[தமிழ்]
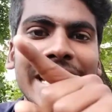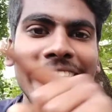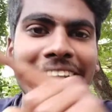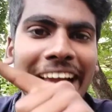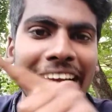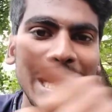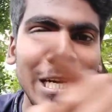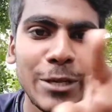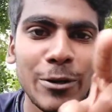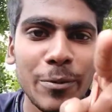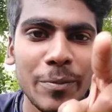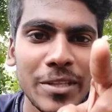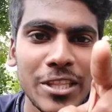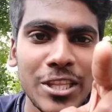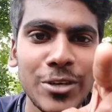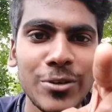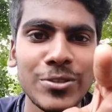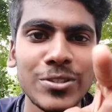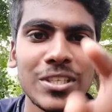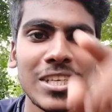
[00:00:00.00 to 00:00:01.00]
நெகட்டிவை பற்றி
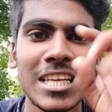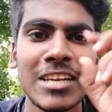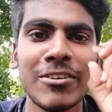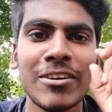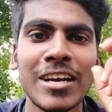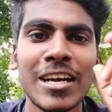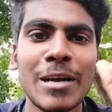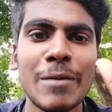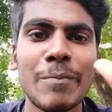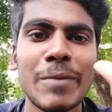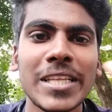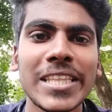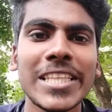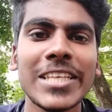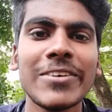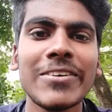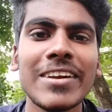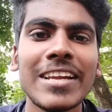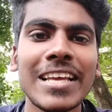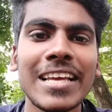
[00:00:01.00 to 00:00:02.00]
யோசிக்கிறவங்க மற்ற
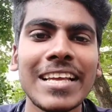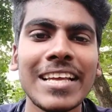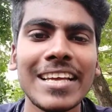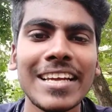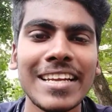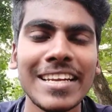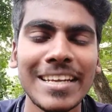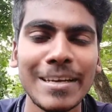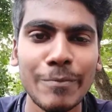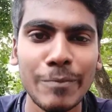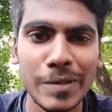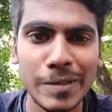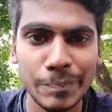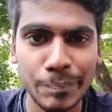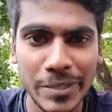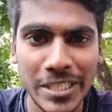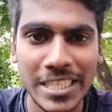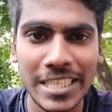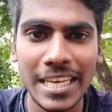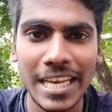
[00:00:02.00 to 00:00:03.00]
மற்றவங்கள
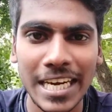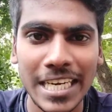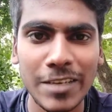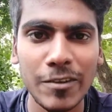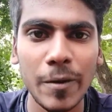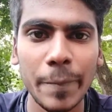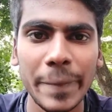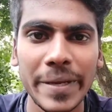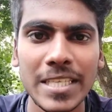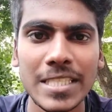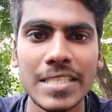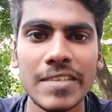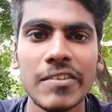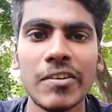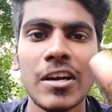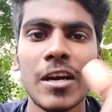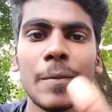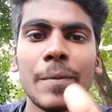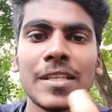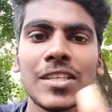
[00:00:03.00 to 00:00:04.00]
பற்றி நெகட்டிவாக
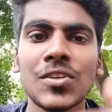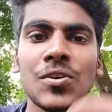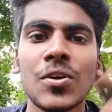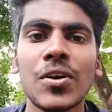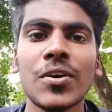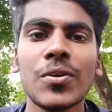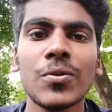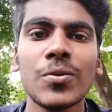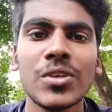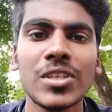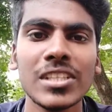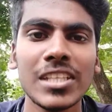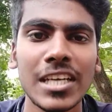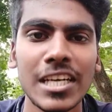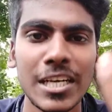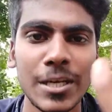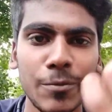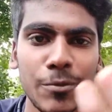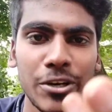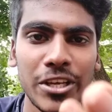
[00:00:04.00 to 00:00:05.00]
பேசுகிறவங்க மற்றவங்களோட குற்றத்தை
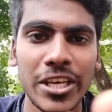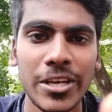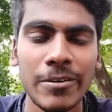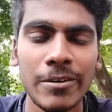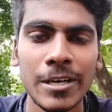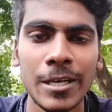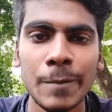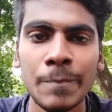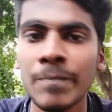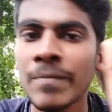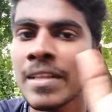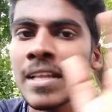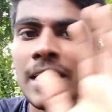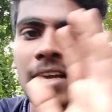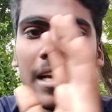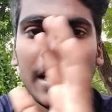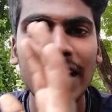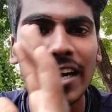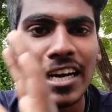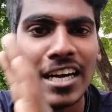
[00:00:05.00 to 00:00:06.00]
கண்டுபிடிக்கிறவங்க
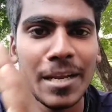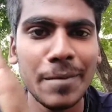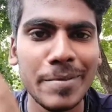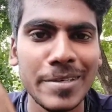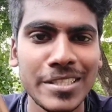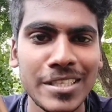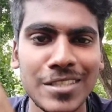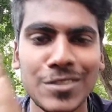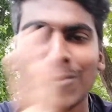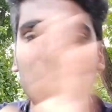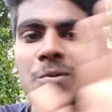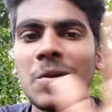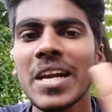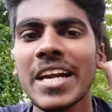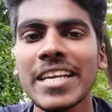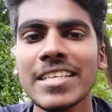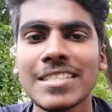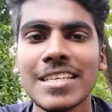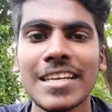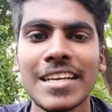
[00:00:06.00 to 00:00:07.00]
கண்டிப்பாக சக்ஸஸ்ஃபுல்
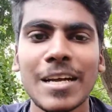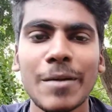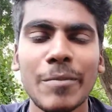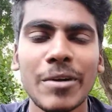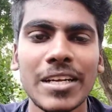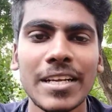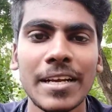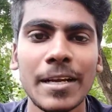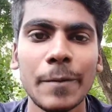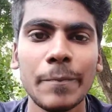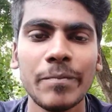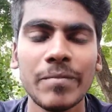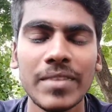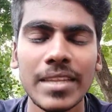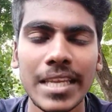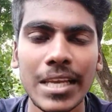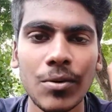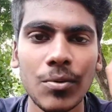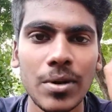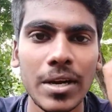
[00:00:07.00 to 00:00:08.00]
லீடர்ஸாக இருக்க மாட்டாங்க
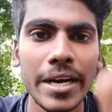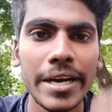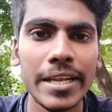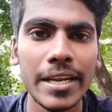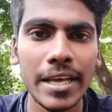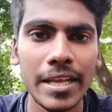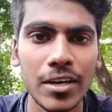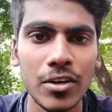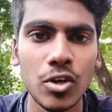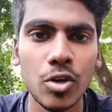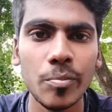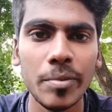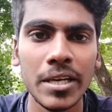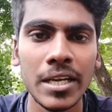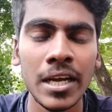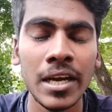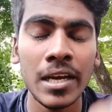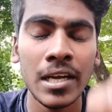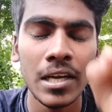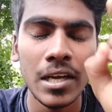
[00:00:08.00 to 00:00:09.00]
நீங்கள் ஒரு லீடராக இருக்கணும்
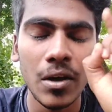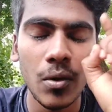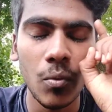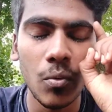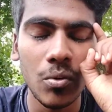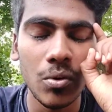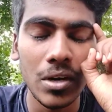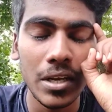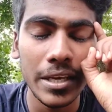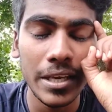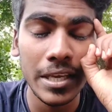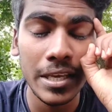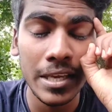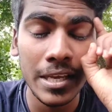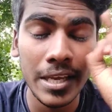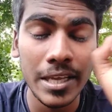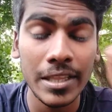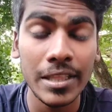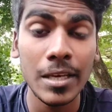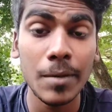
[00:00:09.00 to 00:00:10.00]
அப்படின்னா உங்களுக்கு
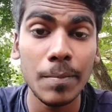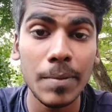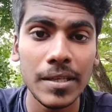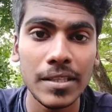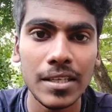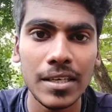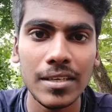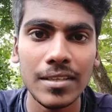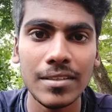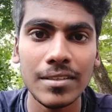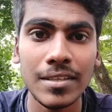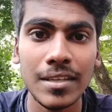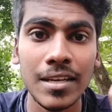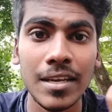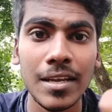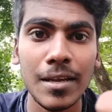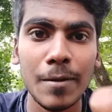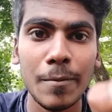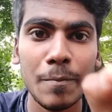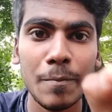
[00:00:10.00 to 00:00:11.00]
எதை பார்த்தாலும் சரி
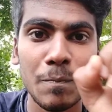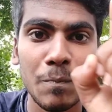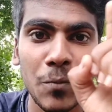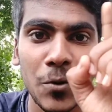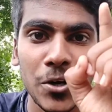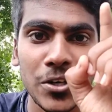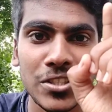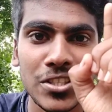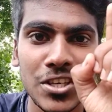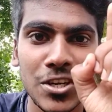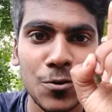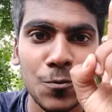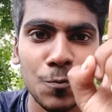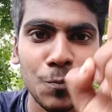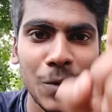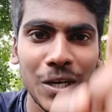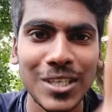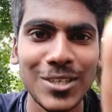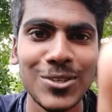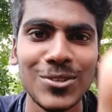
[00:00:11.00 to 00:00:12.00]
பாசிட்டிவ்
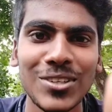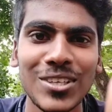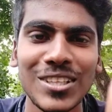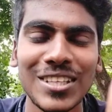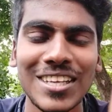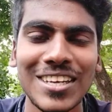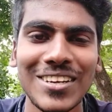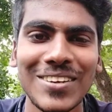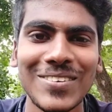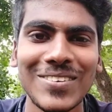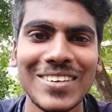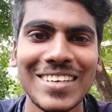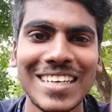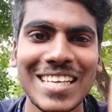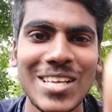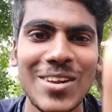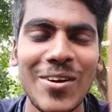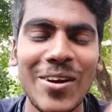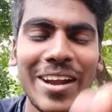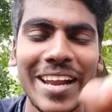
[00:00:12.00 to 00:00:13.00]
மட்டும்தான் தெரியணும்
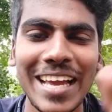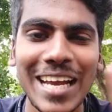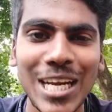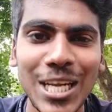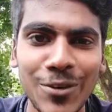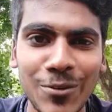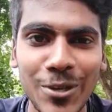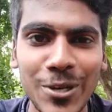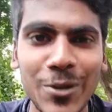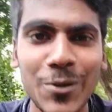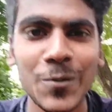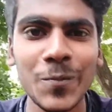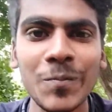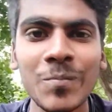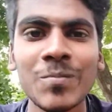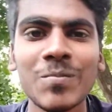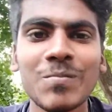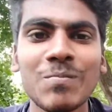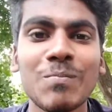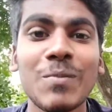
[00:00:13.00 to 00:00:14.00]
அதோட நெகட்டிவ் இருக்கும்
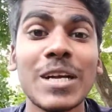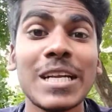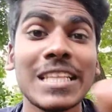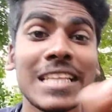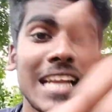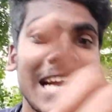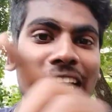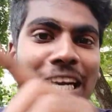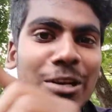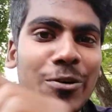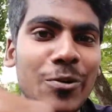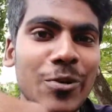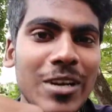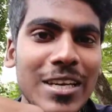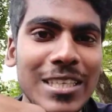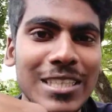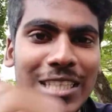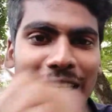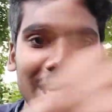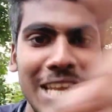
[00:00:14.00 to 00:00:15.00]
பட் அந்த நெகட்டிவ்
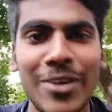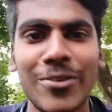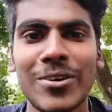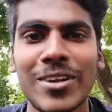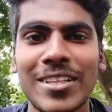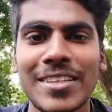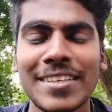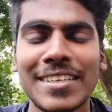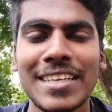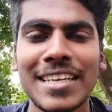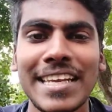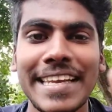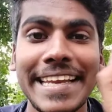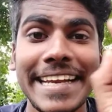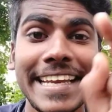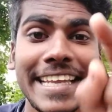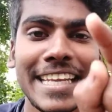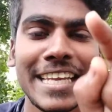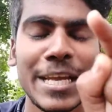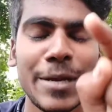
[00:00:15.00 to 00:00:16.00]
உங்களுக்கு தெரியக்கூடாது
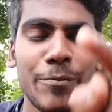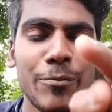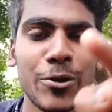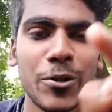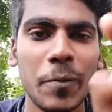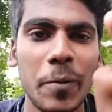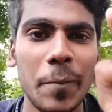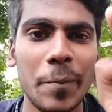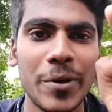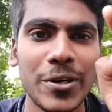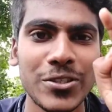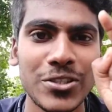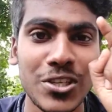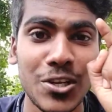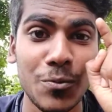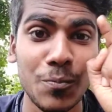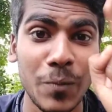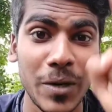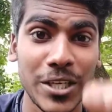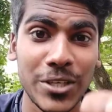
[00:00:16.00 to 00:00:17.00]
லீடருக்கு எப்போதுமே
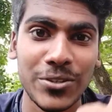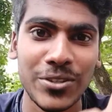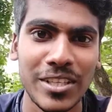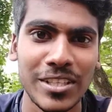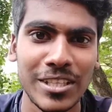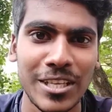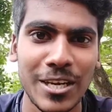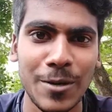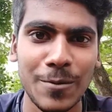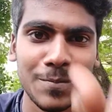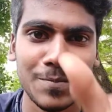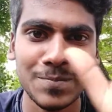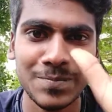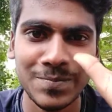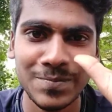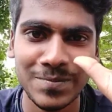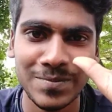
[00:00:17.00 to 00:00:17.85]
பாசிட்டிவ் மட்டும்தான் தெரியும்